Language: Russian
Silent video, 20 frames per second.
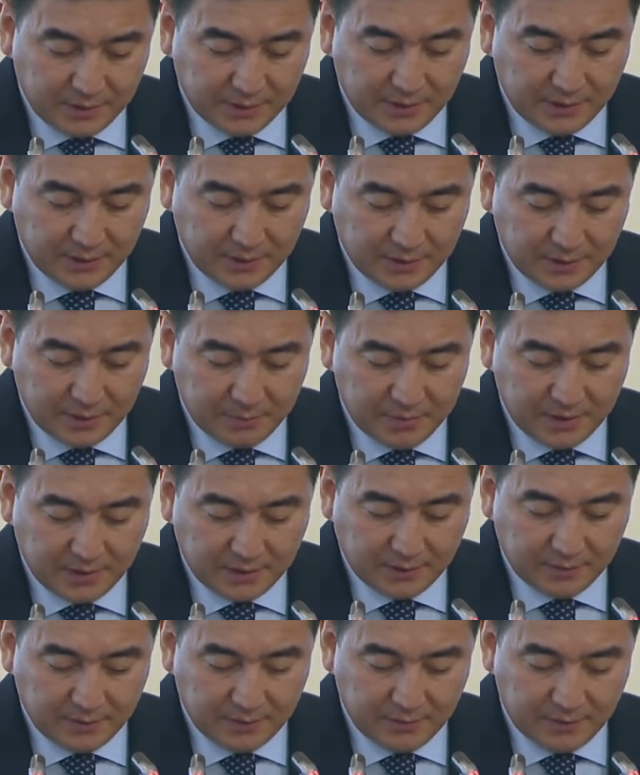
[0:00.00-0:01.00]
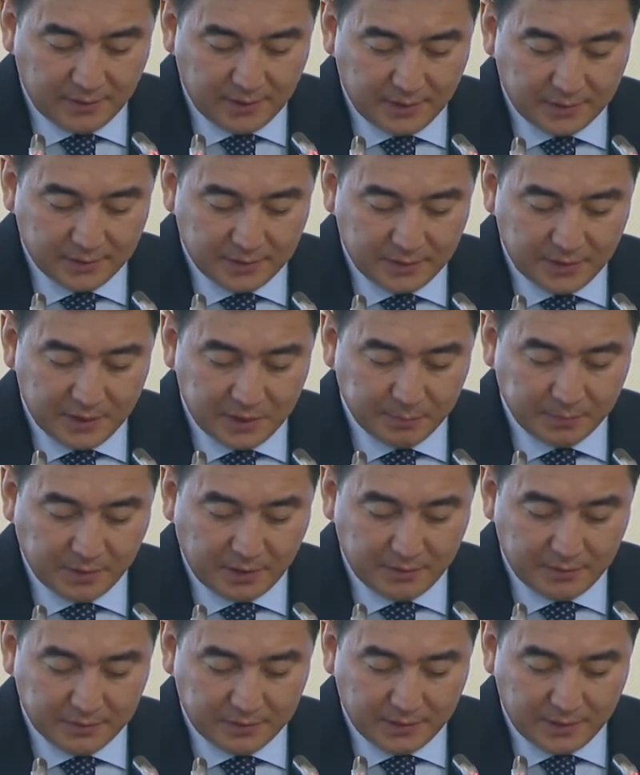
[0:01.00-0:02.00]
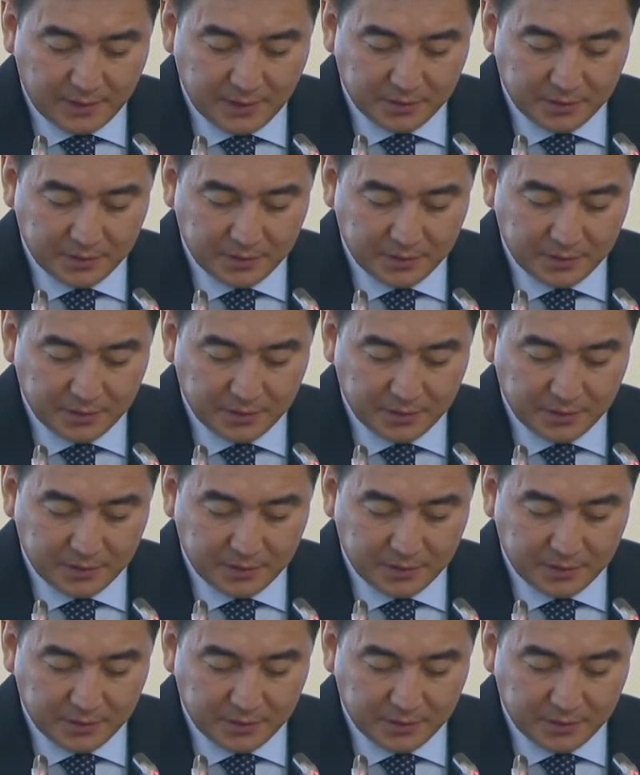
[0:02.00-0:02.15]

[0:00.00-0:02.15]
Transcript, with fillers: данных объектах является неисправность или